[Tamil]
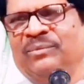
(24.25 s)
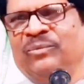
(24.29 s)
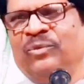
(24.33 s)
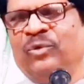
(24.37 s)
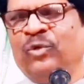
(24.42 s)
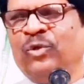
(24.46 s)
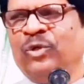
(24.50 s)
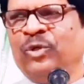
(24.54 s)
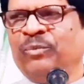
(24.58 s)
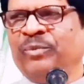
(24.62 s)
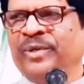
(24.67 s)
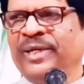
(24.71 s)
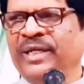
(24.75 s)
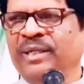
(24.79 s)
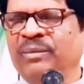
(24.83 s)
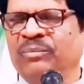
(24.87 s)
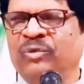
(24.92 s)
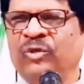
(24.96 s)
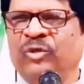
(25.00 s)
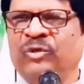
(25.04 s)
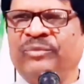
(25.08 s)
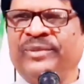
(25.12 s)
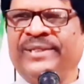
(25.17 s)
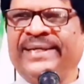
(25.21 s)
மூடு பண்ணி
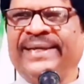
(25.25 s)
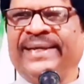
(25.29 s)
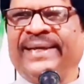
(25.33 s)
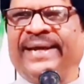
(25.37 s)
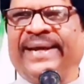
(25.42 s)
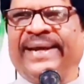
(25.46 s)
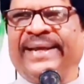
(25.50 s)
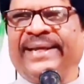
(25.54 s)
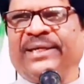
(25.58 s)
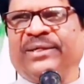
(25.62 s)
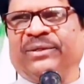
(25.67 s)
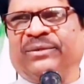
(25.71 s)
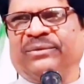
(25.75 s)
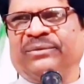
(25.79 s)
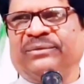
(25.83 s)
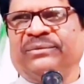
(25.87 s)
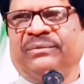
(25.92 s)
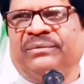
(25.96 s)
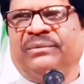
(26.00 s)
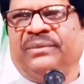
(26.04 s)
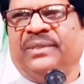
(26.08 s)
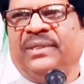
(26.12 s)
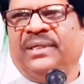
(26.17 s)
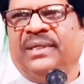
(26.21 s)
பூமியை நனைக்கும்
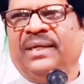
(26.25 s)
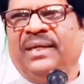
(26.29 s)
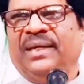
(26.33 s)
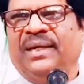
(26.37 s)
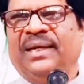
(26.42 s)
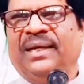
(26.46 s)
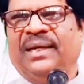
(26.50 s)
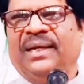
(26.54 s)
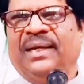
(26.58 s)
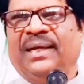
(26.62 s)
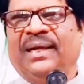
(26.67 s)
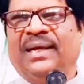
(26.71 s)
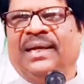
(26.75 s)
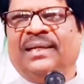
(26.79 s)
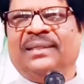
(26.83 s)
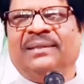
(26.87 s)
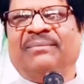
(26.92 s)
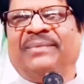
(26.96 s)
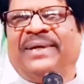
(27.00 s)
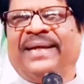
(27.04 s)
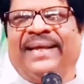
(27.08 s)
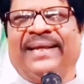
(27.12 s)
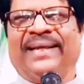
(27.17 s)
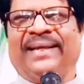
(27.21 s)
அது
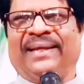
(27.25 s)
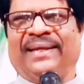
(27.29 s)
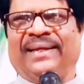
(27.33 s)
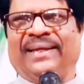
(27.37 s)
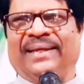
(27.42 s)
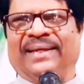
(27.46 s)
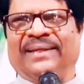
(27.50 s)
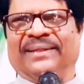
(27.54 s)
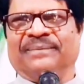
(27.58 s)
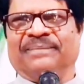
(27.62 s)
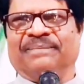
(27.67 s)
மழை அல்ல